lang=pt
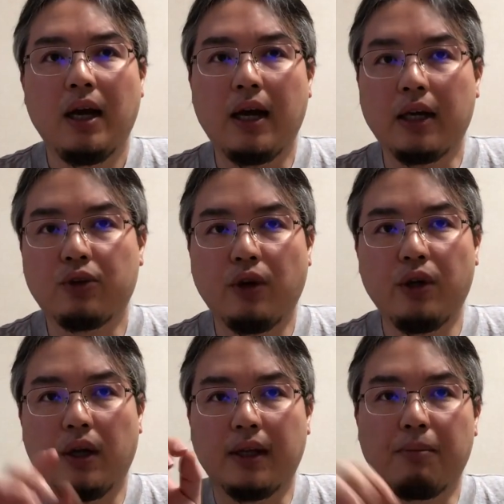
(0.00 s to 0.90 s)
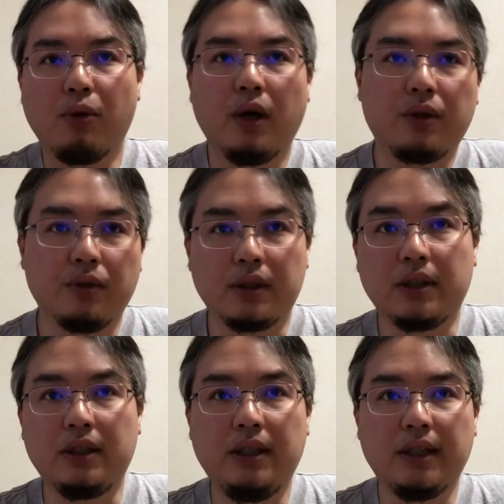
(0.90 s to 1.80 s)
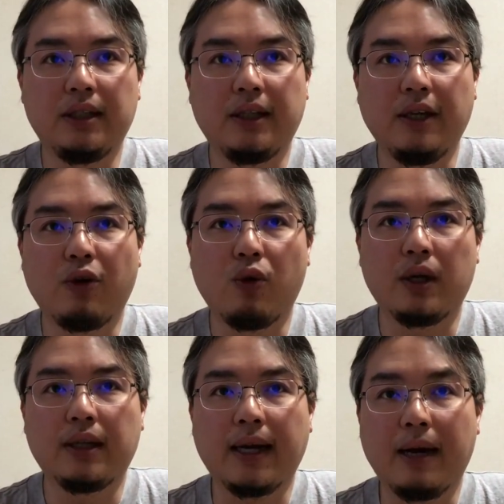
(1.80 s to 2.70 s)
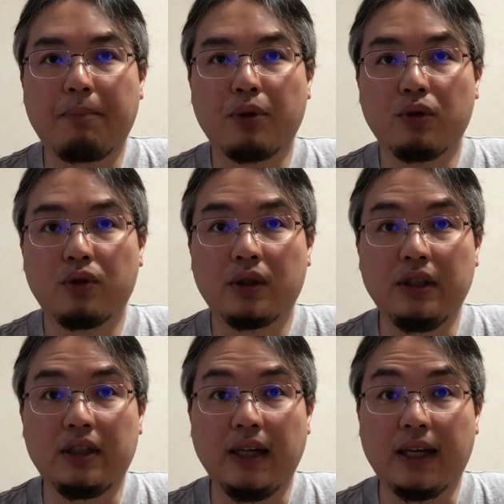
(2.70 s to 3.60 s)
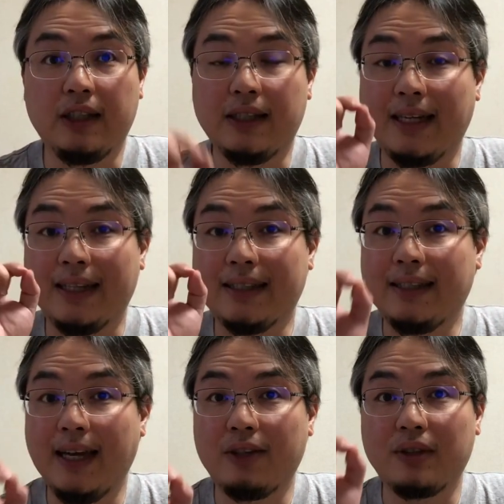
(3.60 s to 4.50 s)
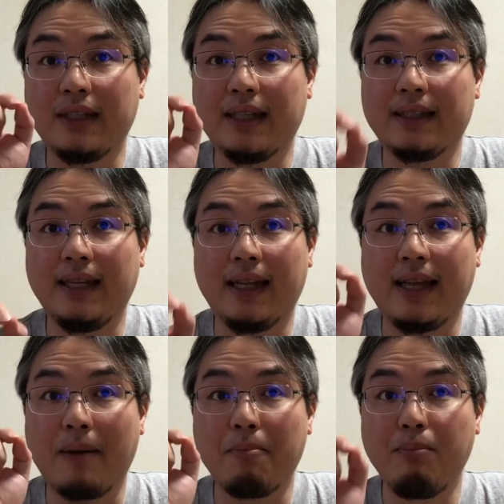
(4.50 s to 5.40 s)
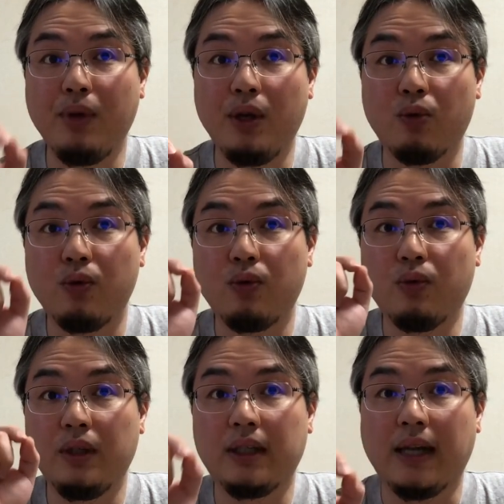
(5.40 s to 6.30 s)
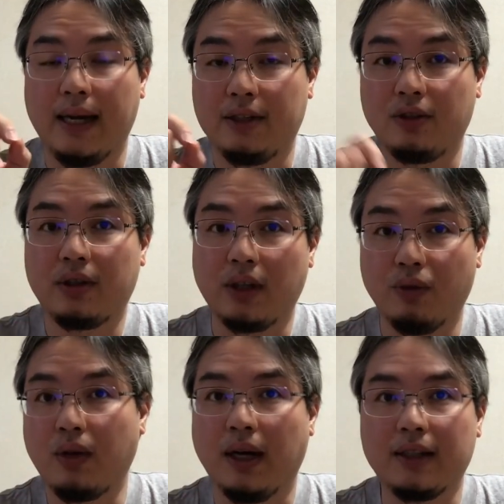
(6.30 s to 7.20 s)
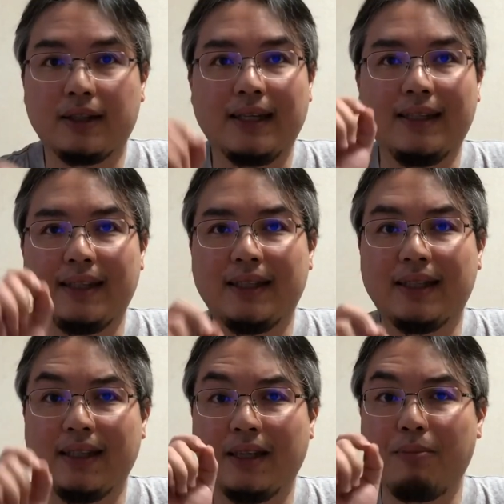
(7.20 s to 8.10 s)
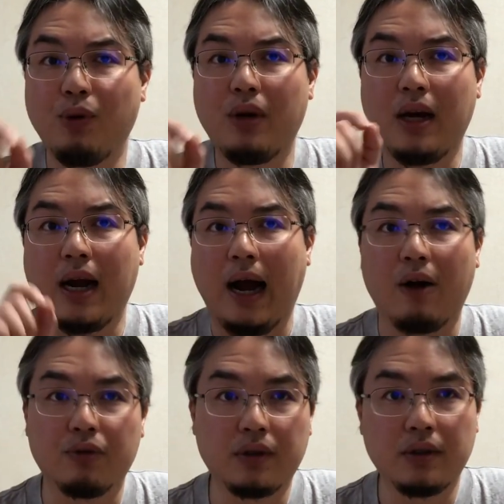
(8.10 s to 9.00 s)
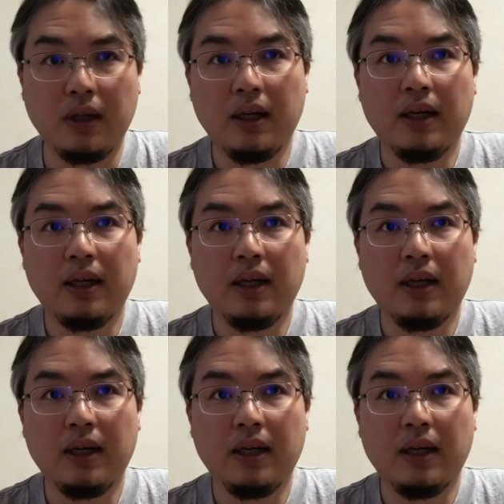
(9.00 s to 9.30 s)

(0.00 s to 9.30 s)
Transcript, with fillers: A Toyota Motors disse que cortará a produção em cerca de 360 mil unidades, então, no caso, 360 mil carros,